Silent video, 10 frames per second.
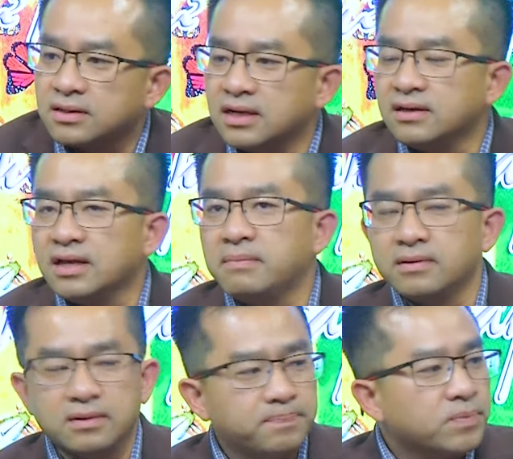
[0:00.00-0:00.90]
Có thuốc
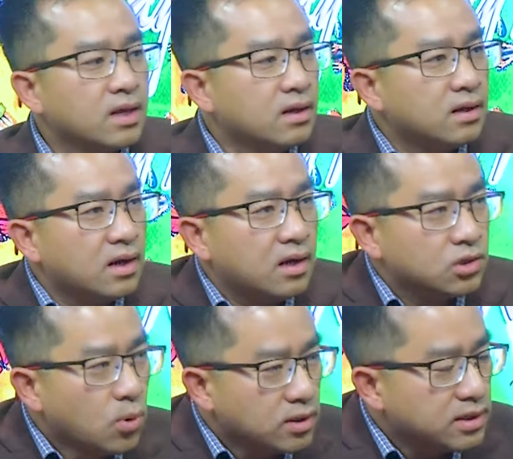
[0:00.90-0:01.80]
không bác sĩ?
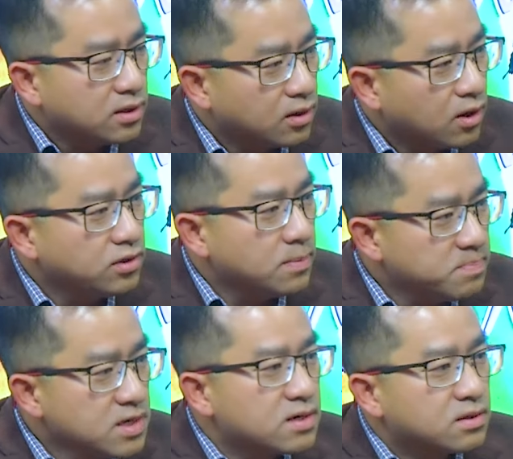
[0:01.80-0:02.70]
Thuốc thì nó có giúp
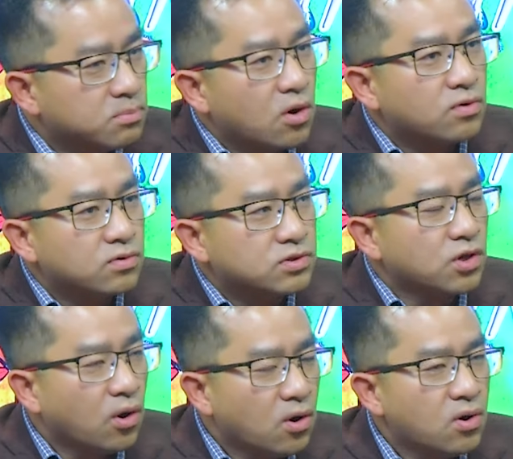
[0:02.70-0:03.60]
được một
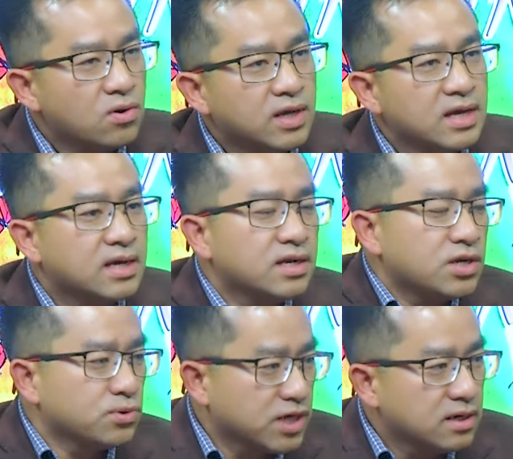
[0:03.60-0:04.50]
số cái
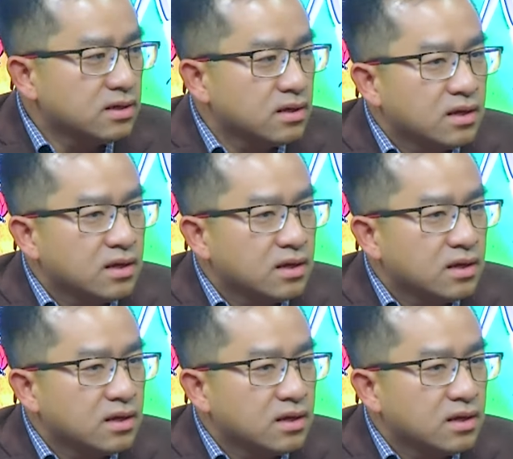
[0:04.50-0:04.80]
triệu chứng,